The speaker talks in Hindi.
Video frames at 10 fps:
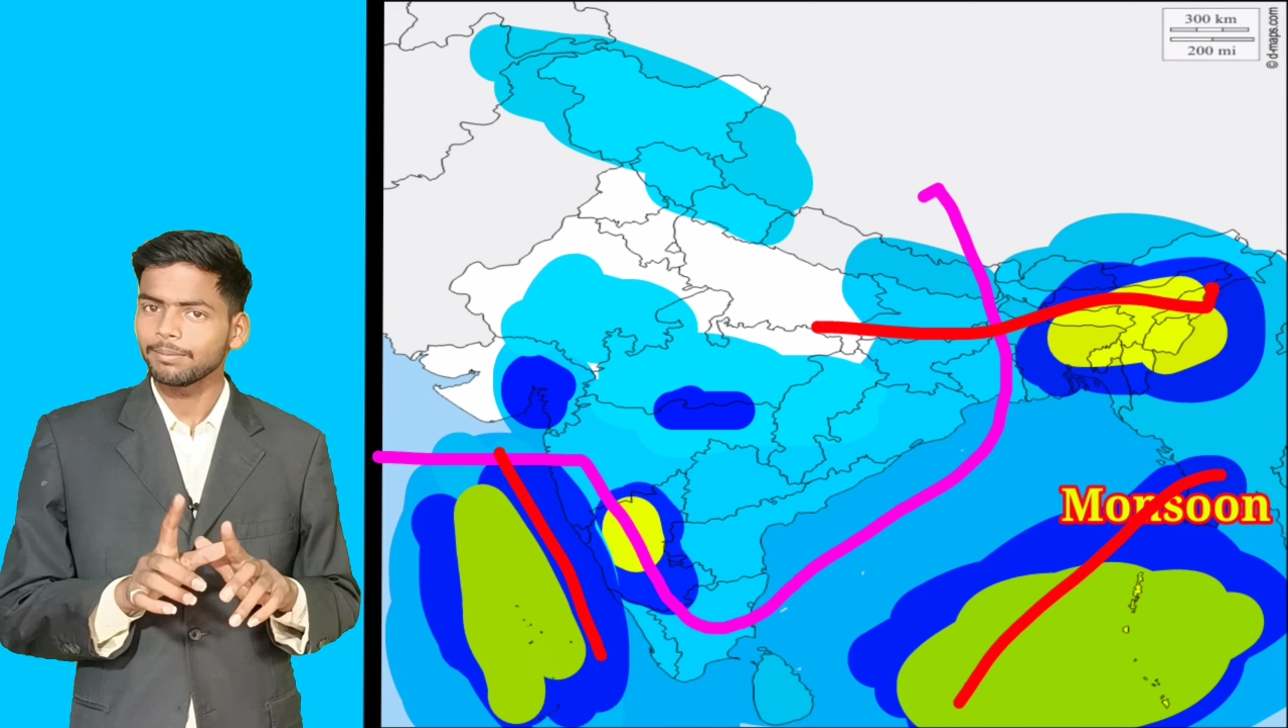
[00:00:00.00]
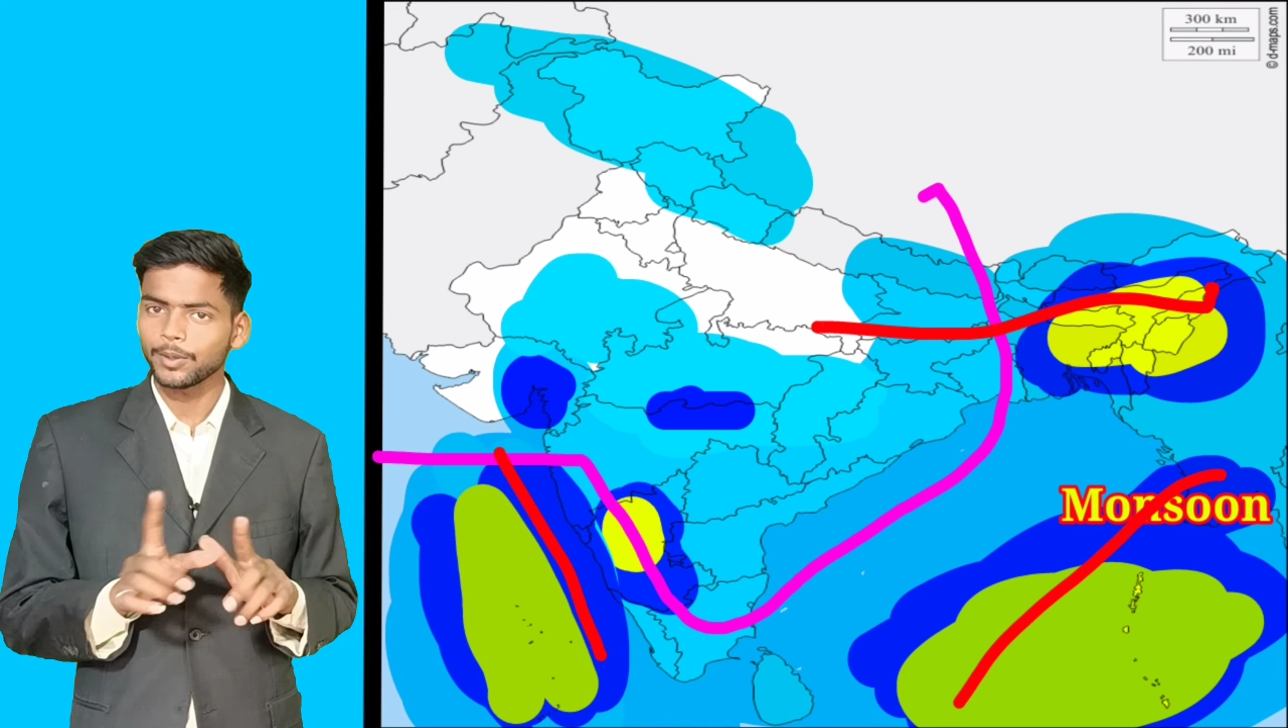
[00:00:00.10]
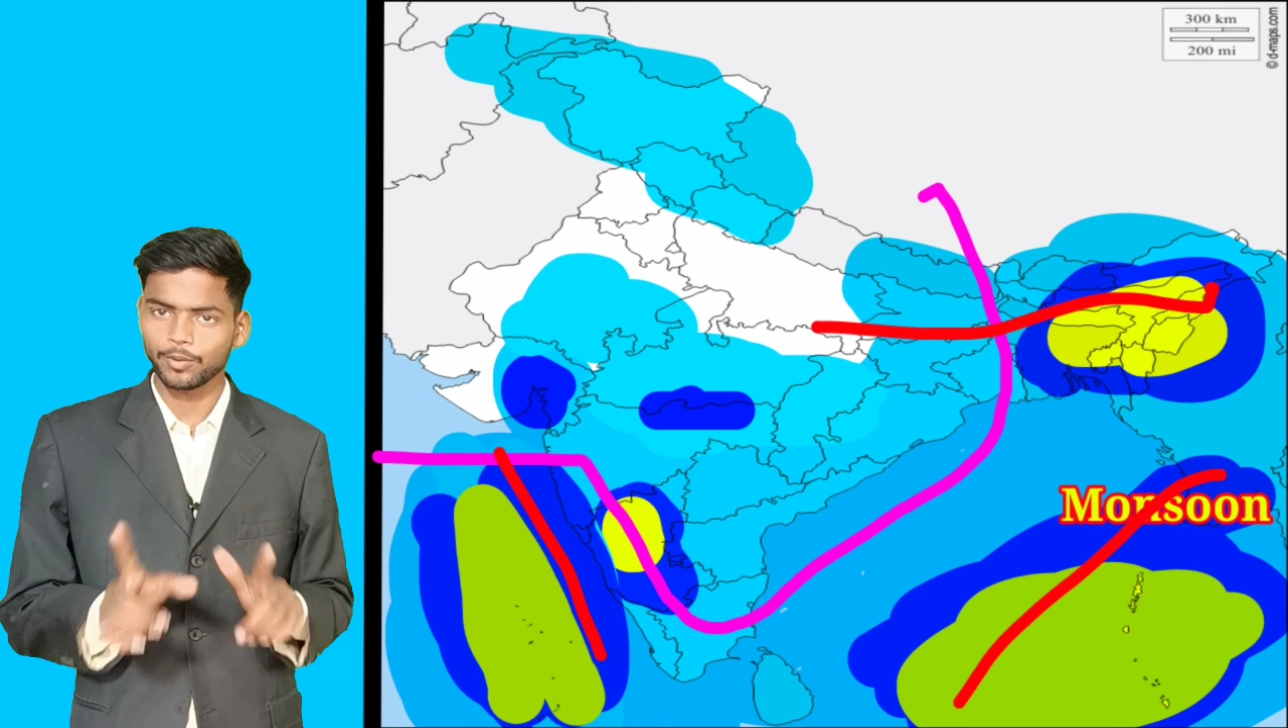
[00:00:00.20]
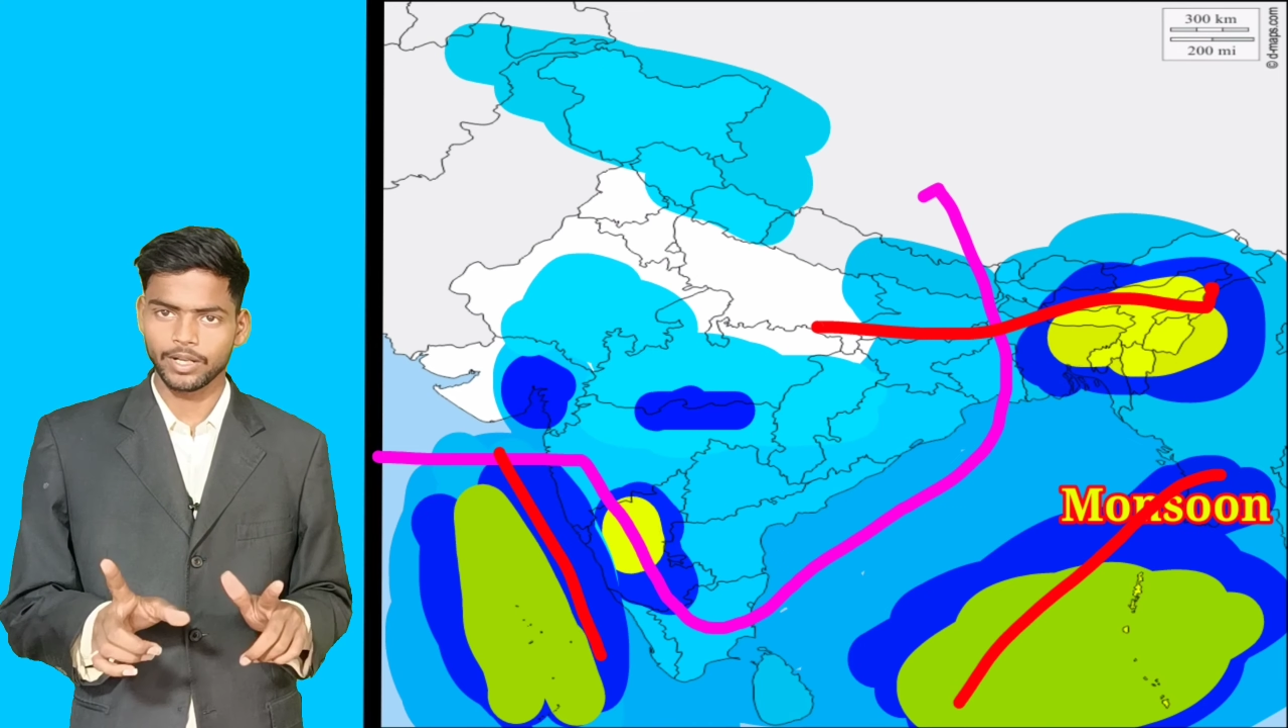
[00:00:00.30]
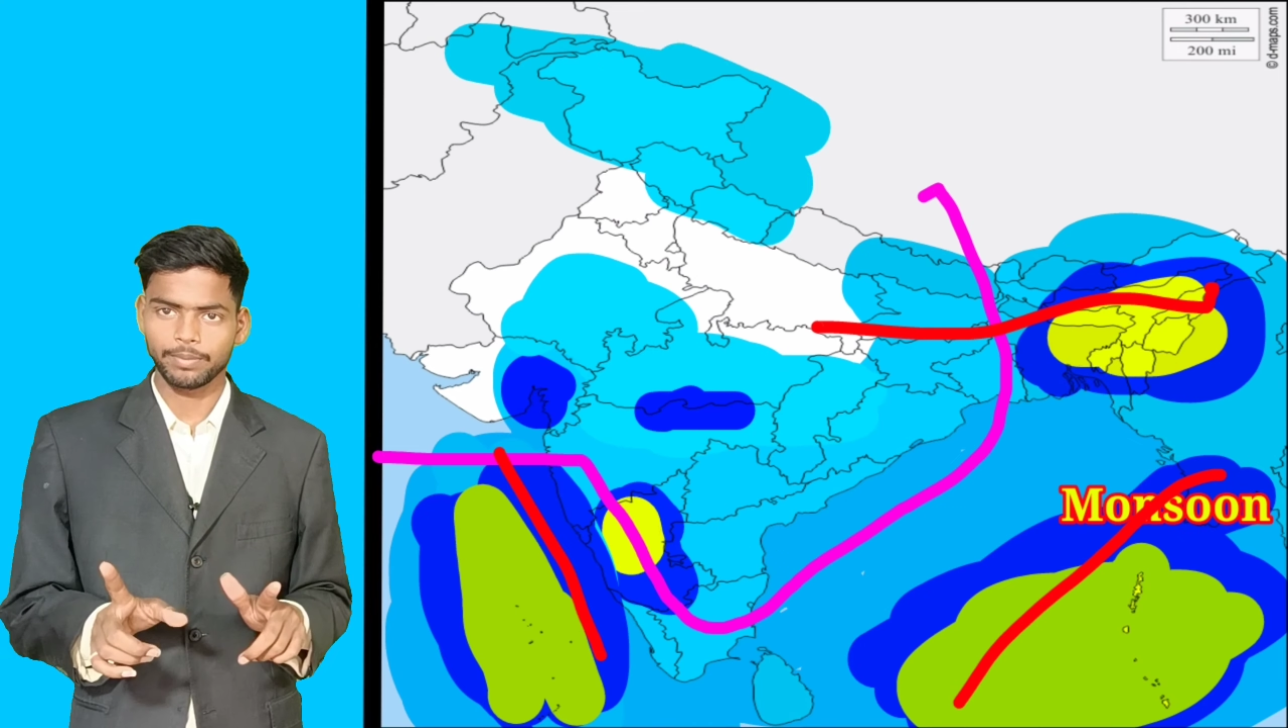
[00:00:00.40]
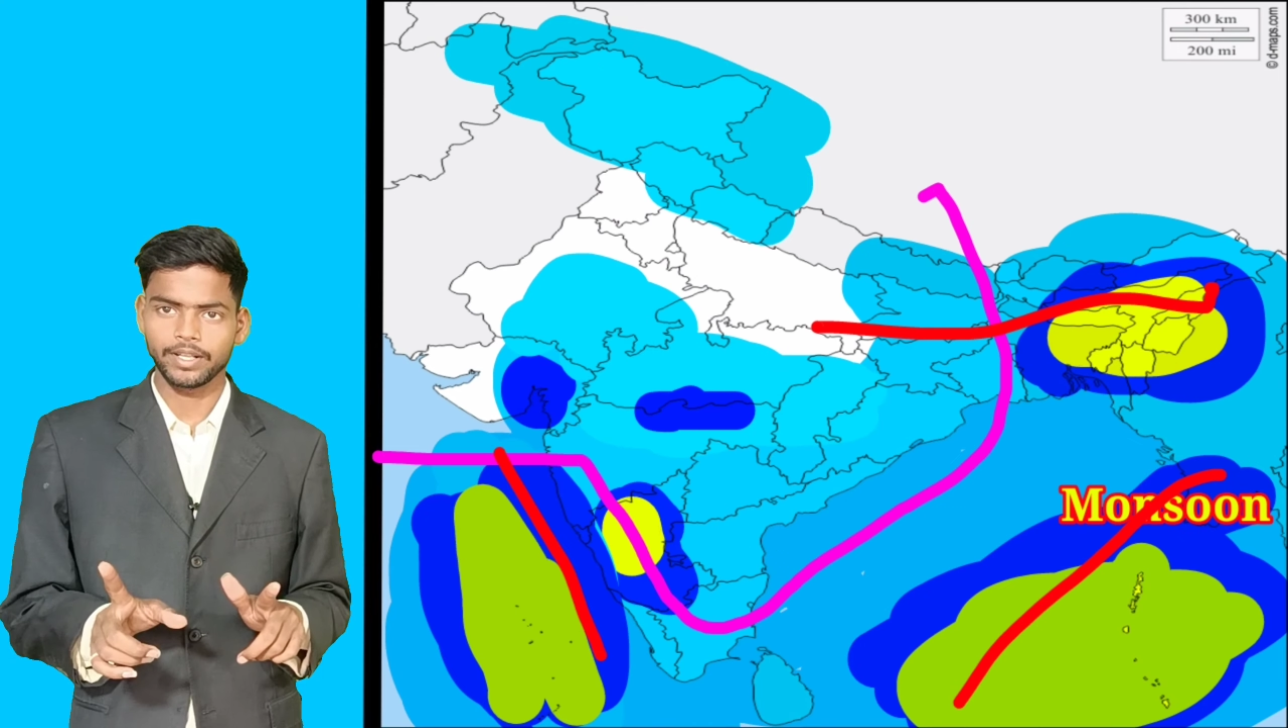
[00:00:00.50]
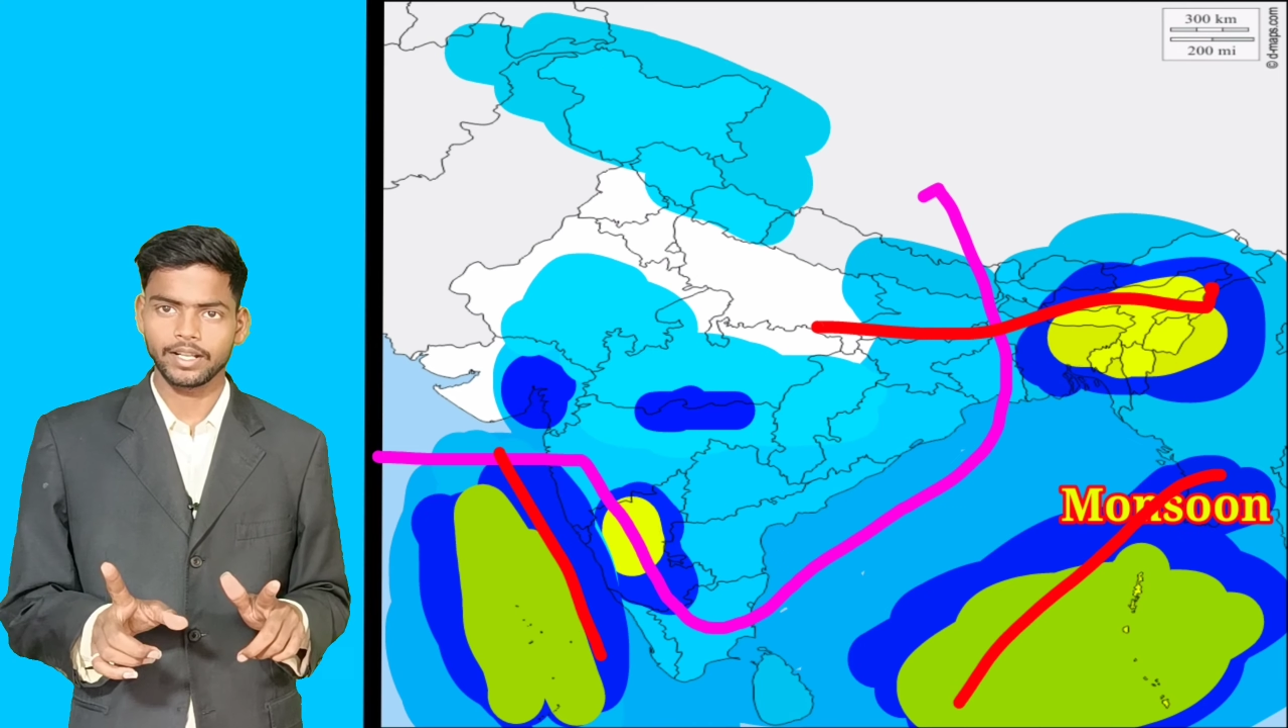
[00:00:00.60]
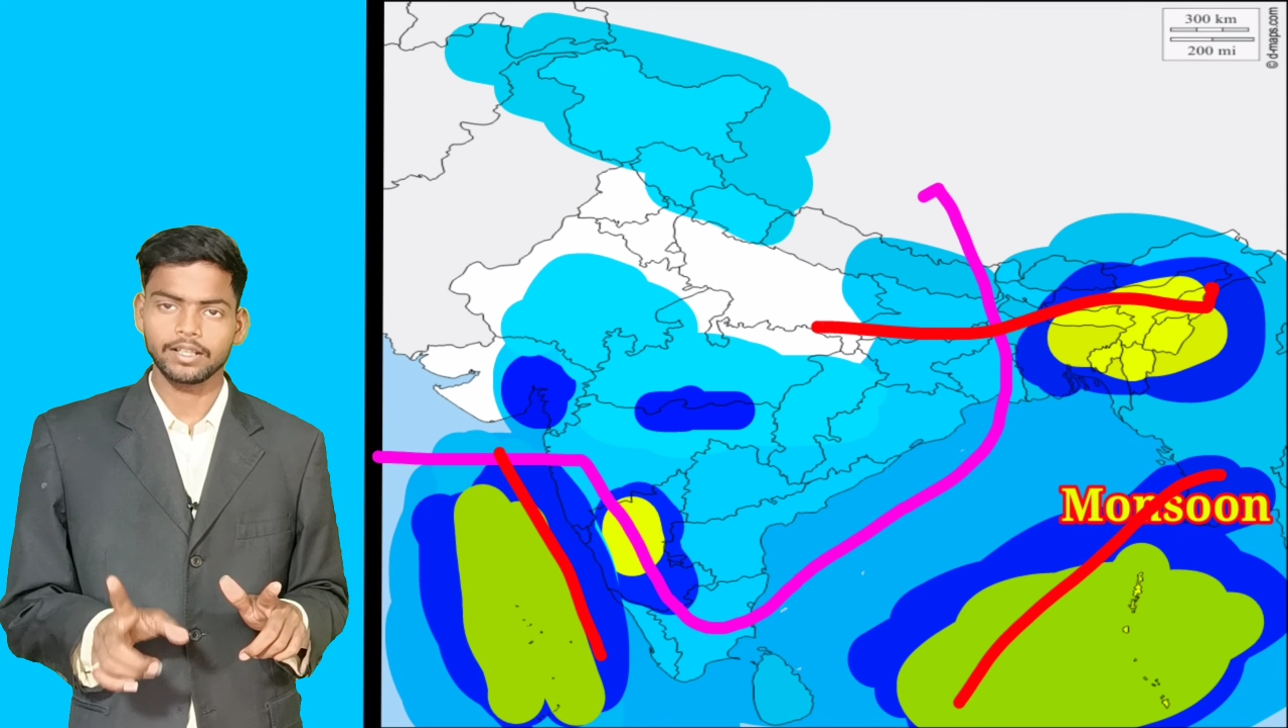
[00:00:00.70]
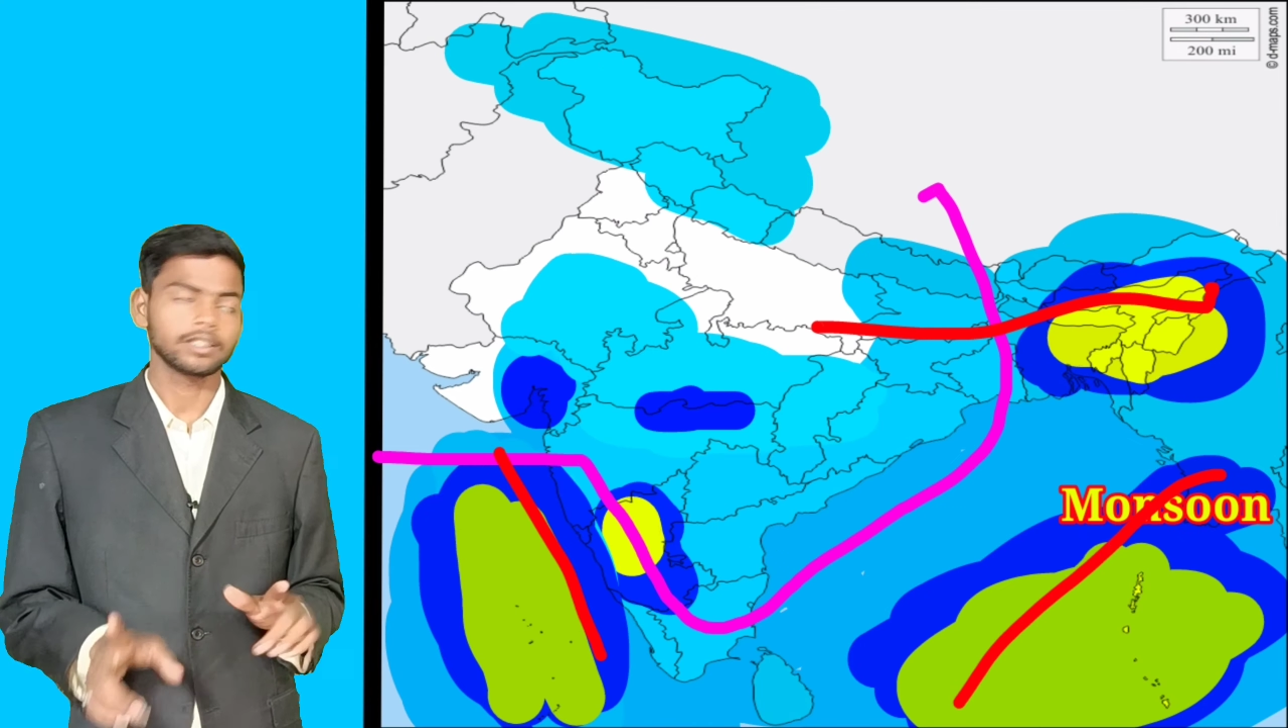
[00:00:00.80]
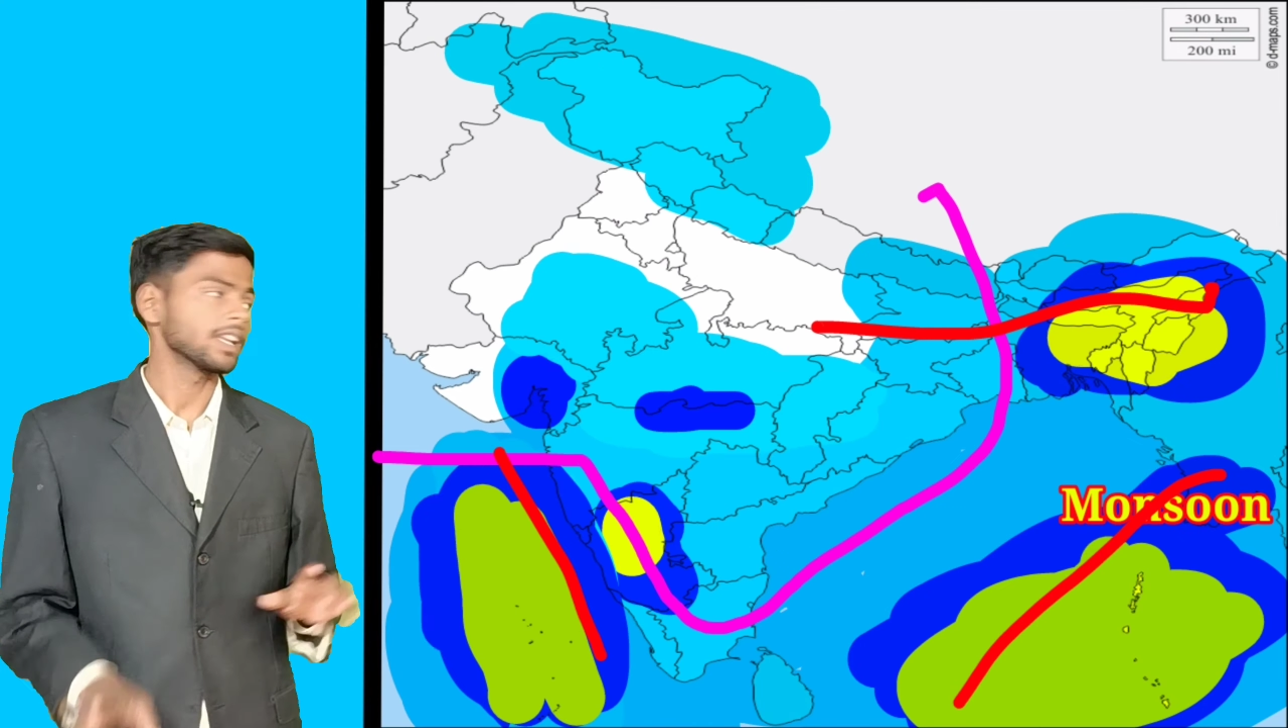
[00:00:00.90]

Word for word: बिल्कुल नहीं पड़ेगा